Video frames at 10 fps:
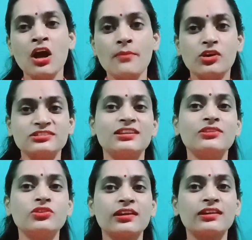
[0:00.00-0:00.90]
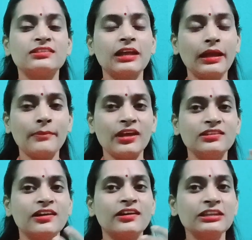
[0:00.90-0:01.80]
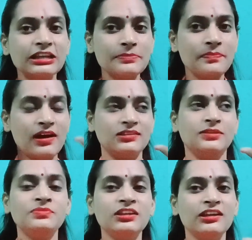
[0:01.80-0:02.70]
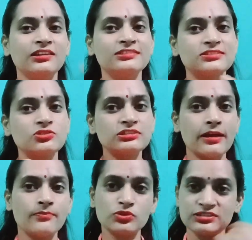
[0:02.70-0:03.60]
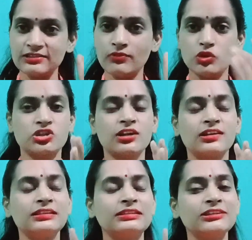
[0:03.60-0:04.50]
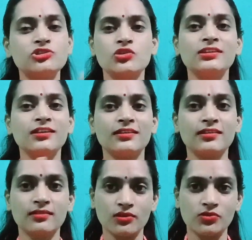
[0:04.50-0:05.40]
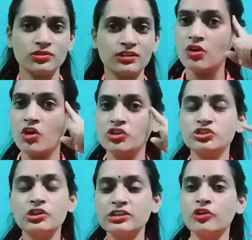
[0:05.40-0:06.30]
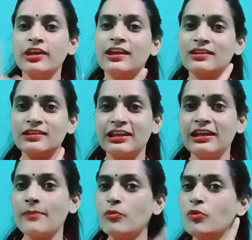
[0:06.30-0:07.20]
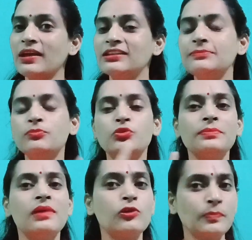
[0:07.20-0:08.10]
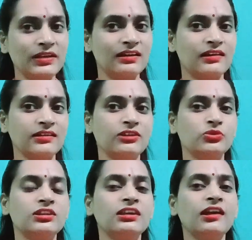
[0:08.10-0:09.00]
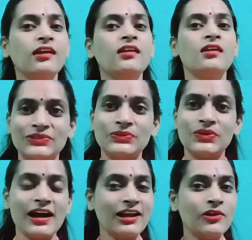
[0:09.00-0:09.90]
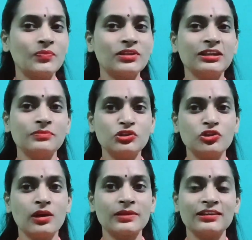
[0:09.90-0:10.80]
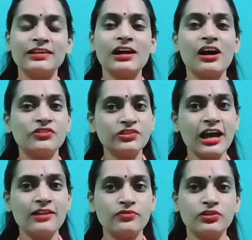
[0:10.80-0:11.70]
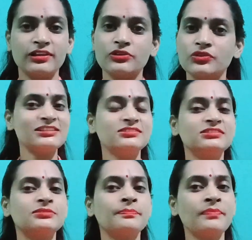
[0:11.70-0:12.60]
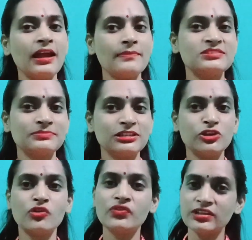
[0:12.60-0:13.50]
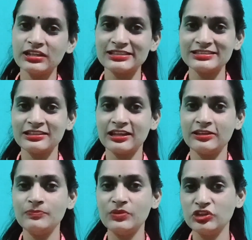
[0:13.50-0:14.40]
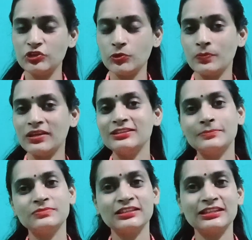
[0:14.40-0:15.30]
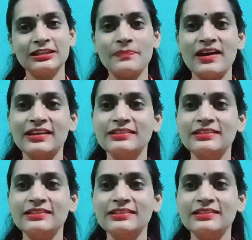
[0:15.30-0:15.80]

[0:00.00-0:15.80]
बहुत सारे लोग क्या करते हैं मेहंदी लगाने के बाद अपने हेयर्स को शैम्पू से वॉश कर लेते हैं जो कि नहीं करना होता है और थोड़े थोड़े हेयर लेके आपको मेहंदी पूरे बालों पे लगानी होती है आई होप कि ये वीडियो आपके लिए काफ़ी हेल्पफुल रही होगी मैं आपसे मिलती हूँ फिर किसी नई वीडियो में तब तक के लिए बाय